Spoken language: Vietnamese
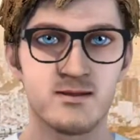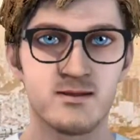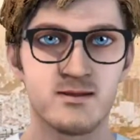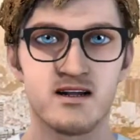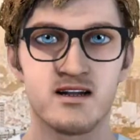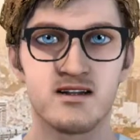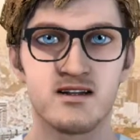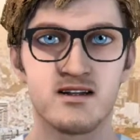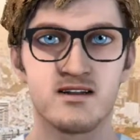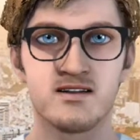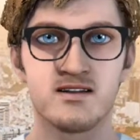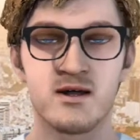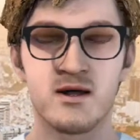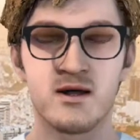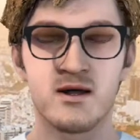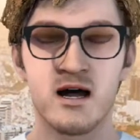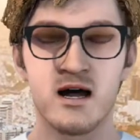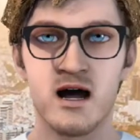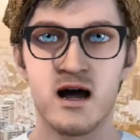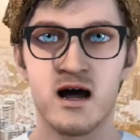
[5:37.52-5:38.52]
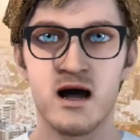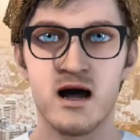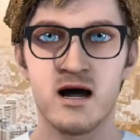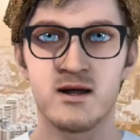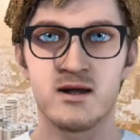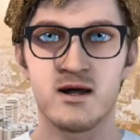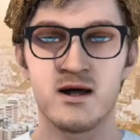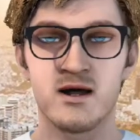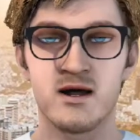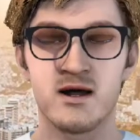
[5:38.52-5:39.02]
cũng như nhiều cầu thủ khát
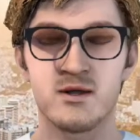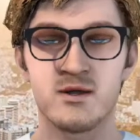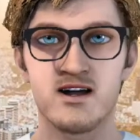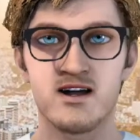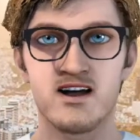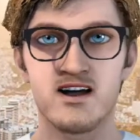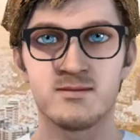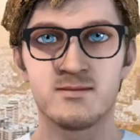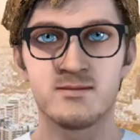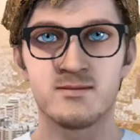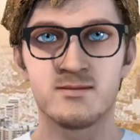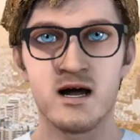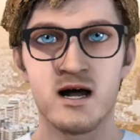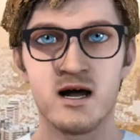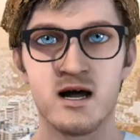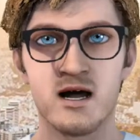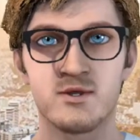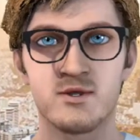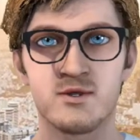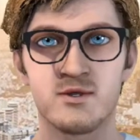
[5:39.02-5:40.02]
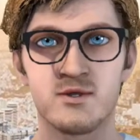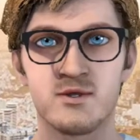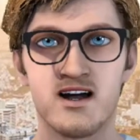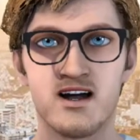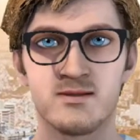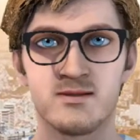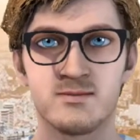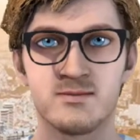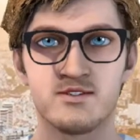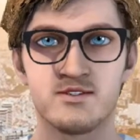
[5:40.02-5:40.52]
khao trở lại. Văn Đức trở
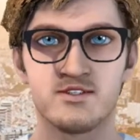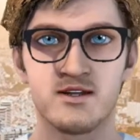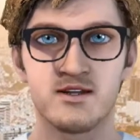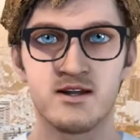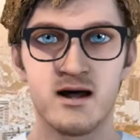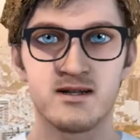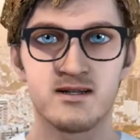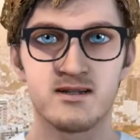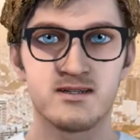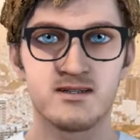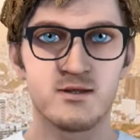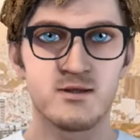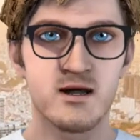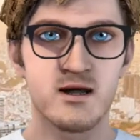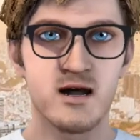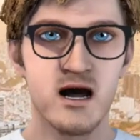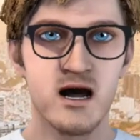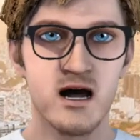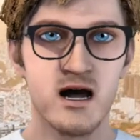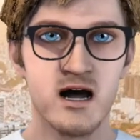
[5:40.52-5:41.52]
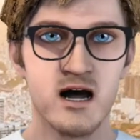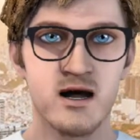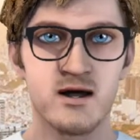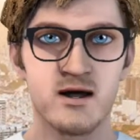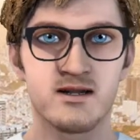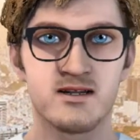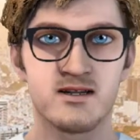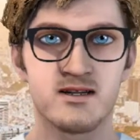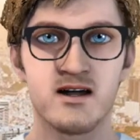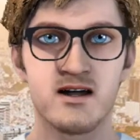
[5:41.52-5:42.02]
lại ngay trận gặp Sài Gòn giúp cổ
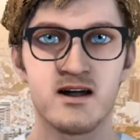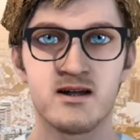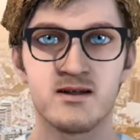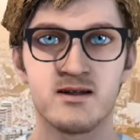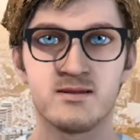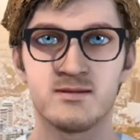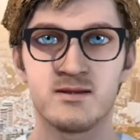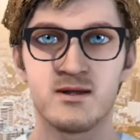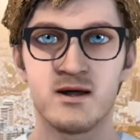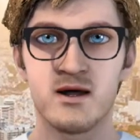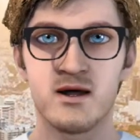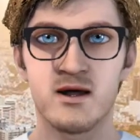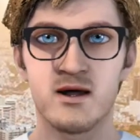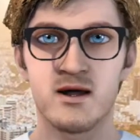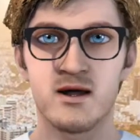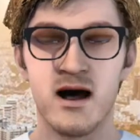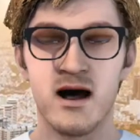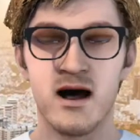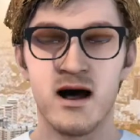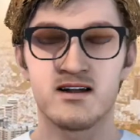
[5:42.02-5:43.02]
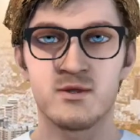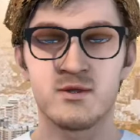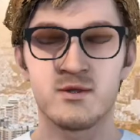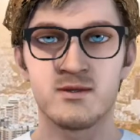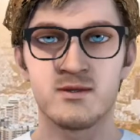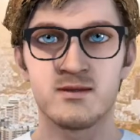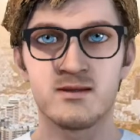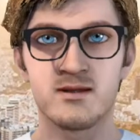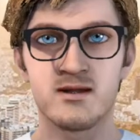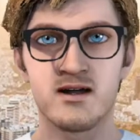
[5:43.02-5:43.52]
động viên ét lờ en a tin tưởng
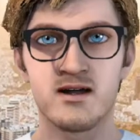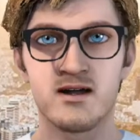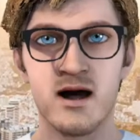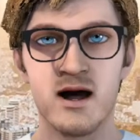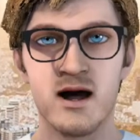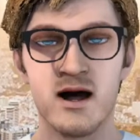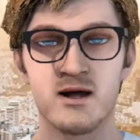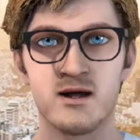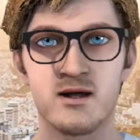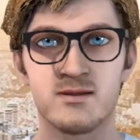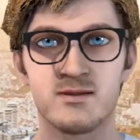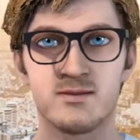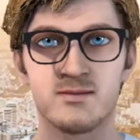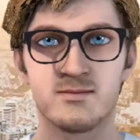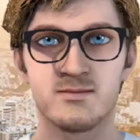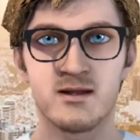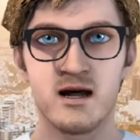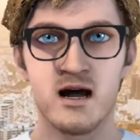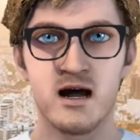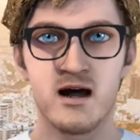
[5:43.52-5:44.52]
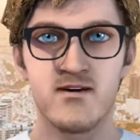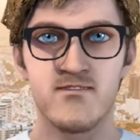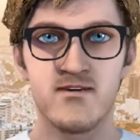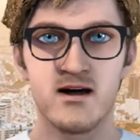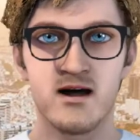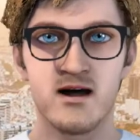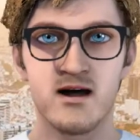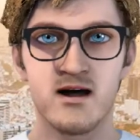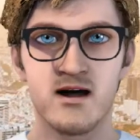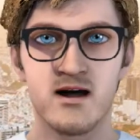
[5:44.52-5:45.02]
vào kết quả có lợi cho đội bóng
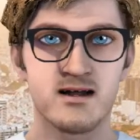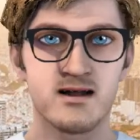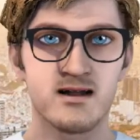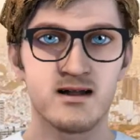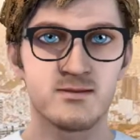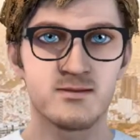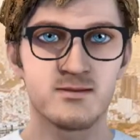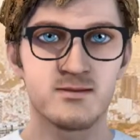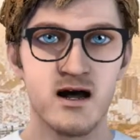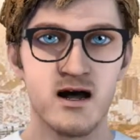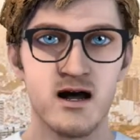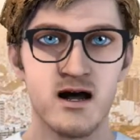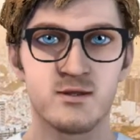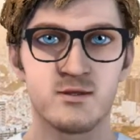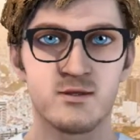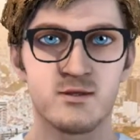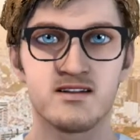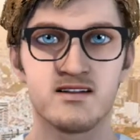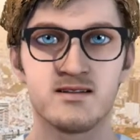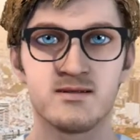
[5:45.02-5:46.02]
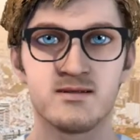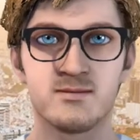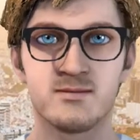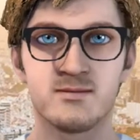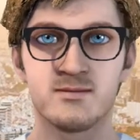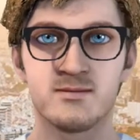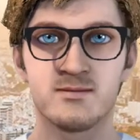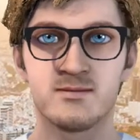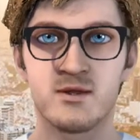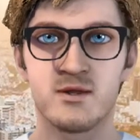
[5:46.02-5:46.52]
xứ Nghệ. Năm ngoái,
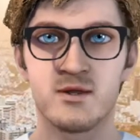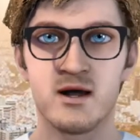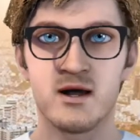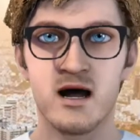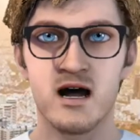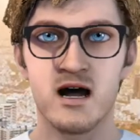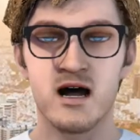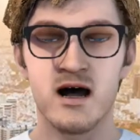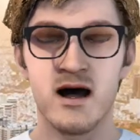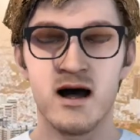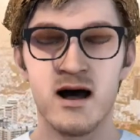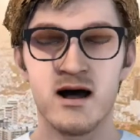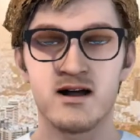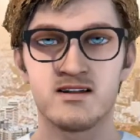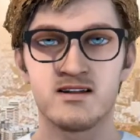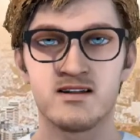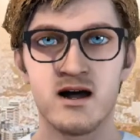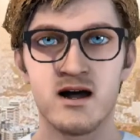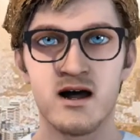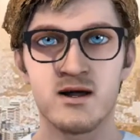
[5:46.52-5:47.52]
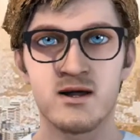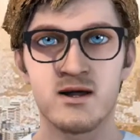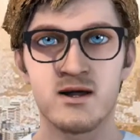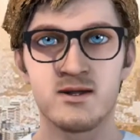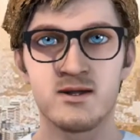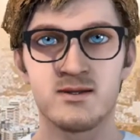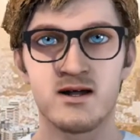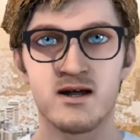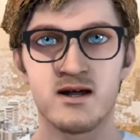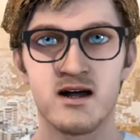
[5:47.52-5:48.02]
Văn Đức là người đã ghi bàn ở
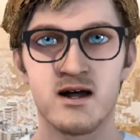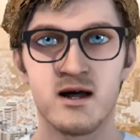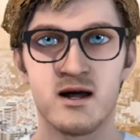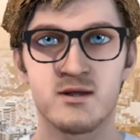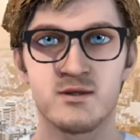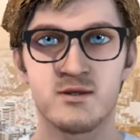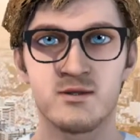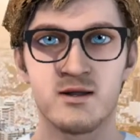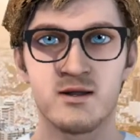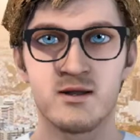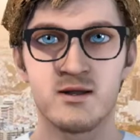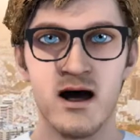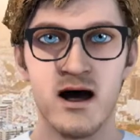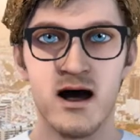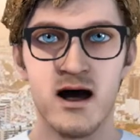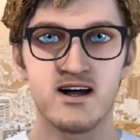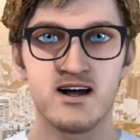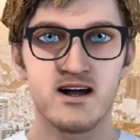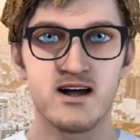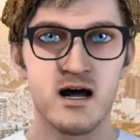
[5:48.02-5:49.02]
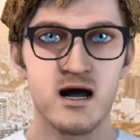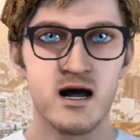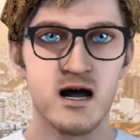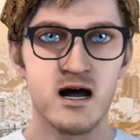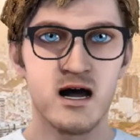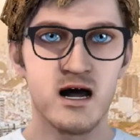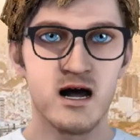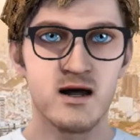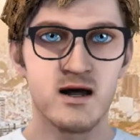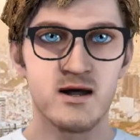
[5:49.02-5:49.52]
mặt sân Thống Nhất mở ra chiến thắng của
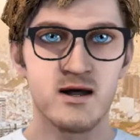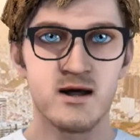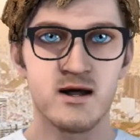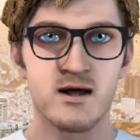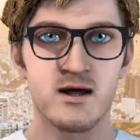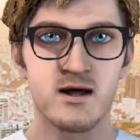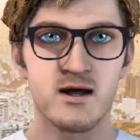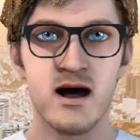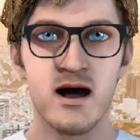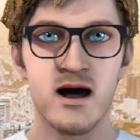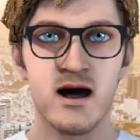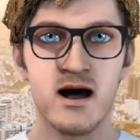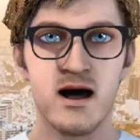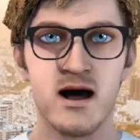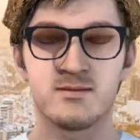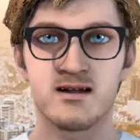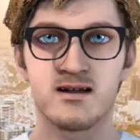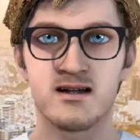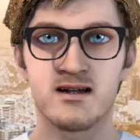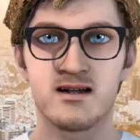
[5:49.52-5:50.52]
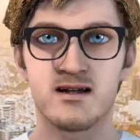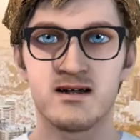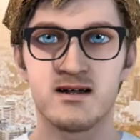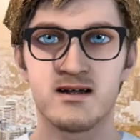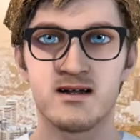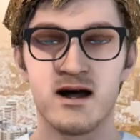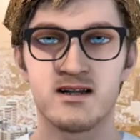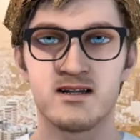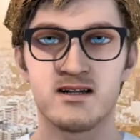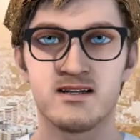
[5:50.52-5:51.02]
ét lờ en a trước tê pê
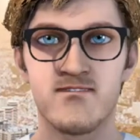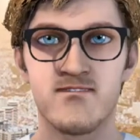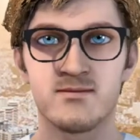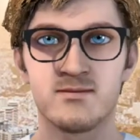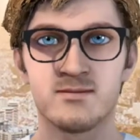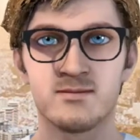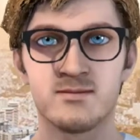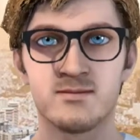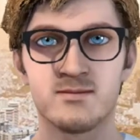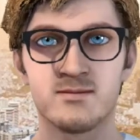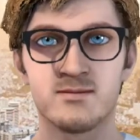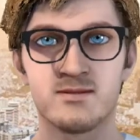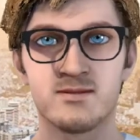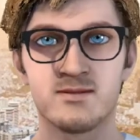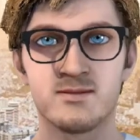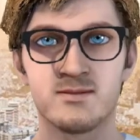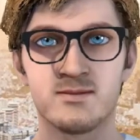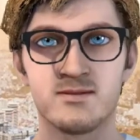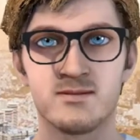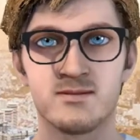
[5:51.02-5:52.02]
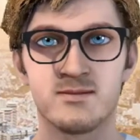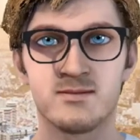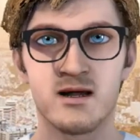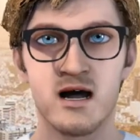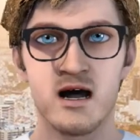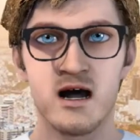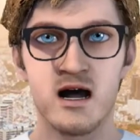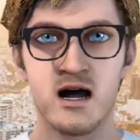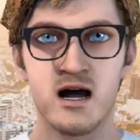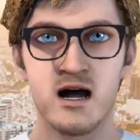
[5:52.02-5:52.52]
hát xê em. Hiện tại, đội
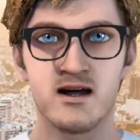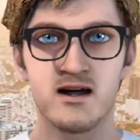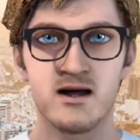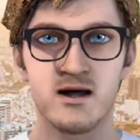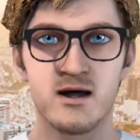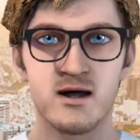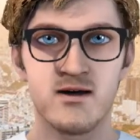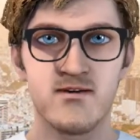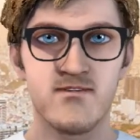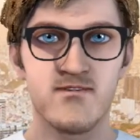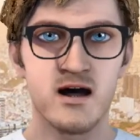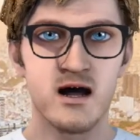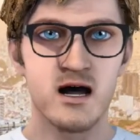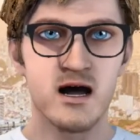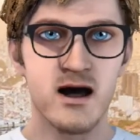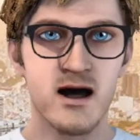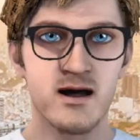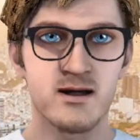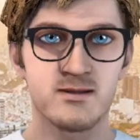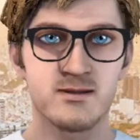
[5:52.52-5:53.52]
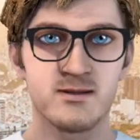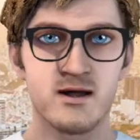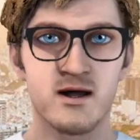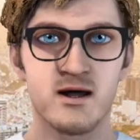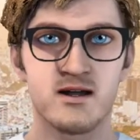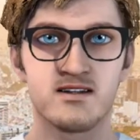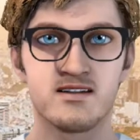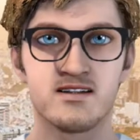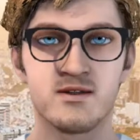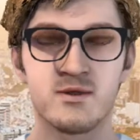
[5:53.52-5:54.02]
chủ nhà đang có phong độ khá tốt
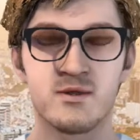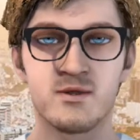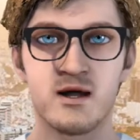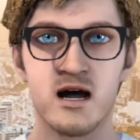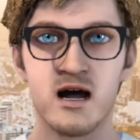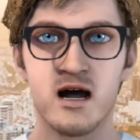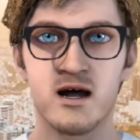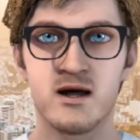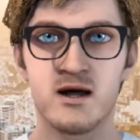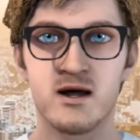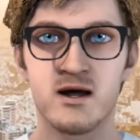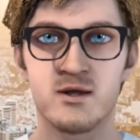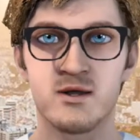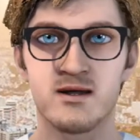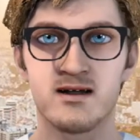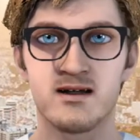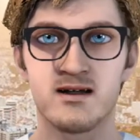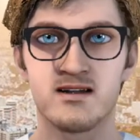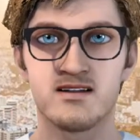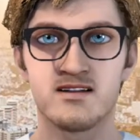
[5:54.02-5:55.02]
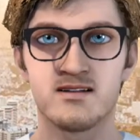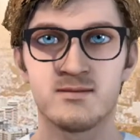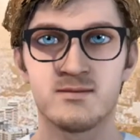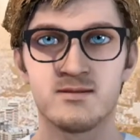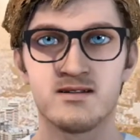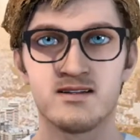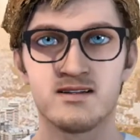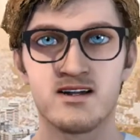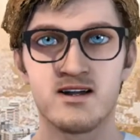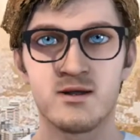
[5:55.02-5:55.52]
khi chưa thua trận nào ở đây.
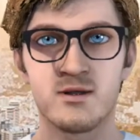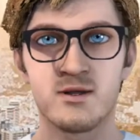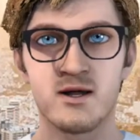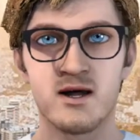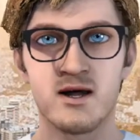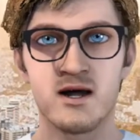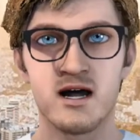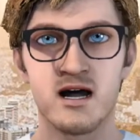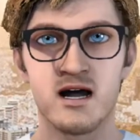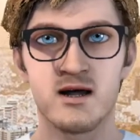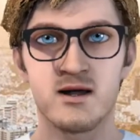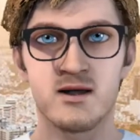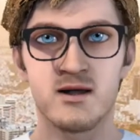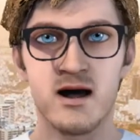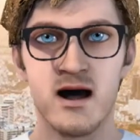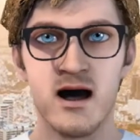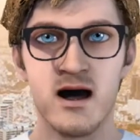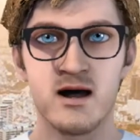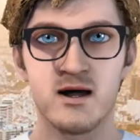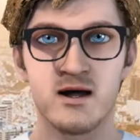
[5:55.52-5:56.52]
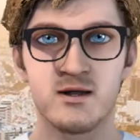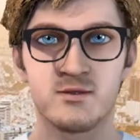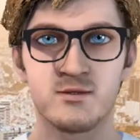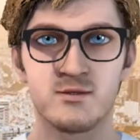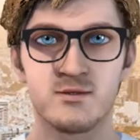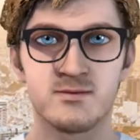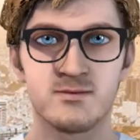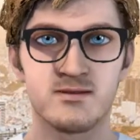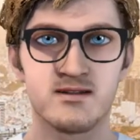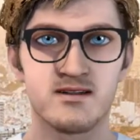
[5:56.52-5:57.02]
Sài Gòn đang xếp hạng bốn với
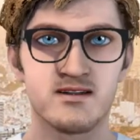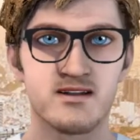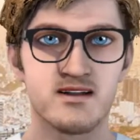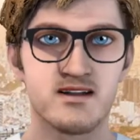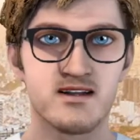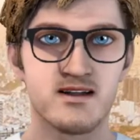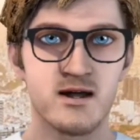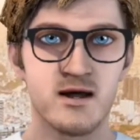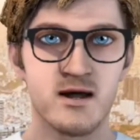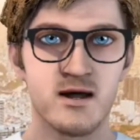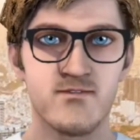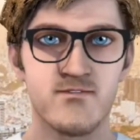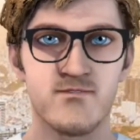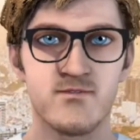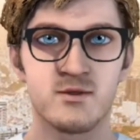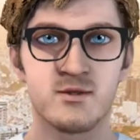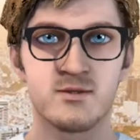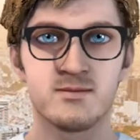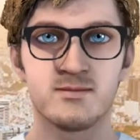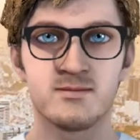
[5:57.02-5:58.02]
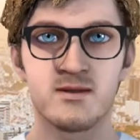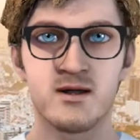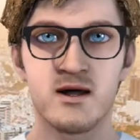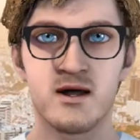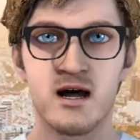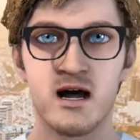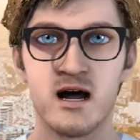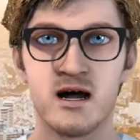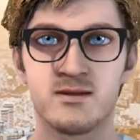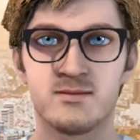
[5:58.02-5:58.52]
mười bảy điểm sau mười một vòng
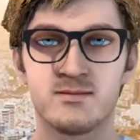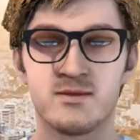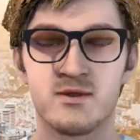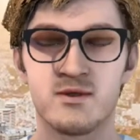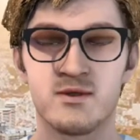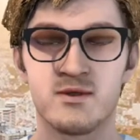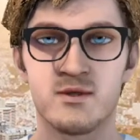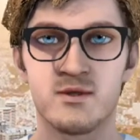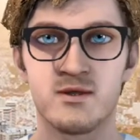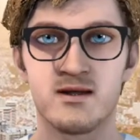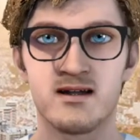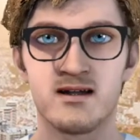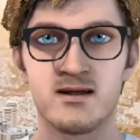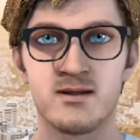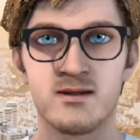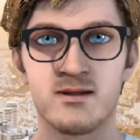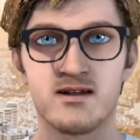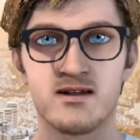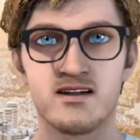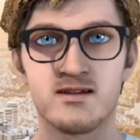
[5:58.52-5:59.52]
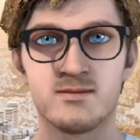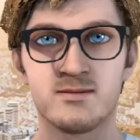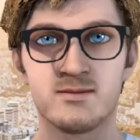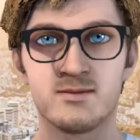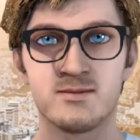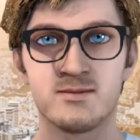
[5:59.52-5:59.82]
đấu. Nếu có thêm ba điểm,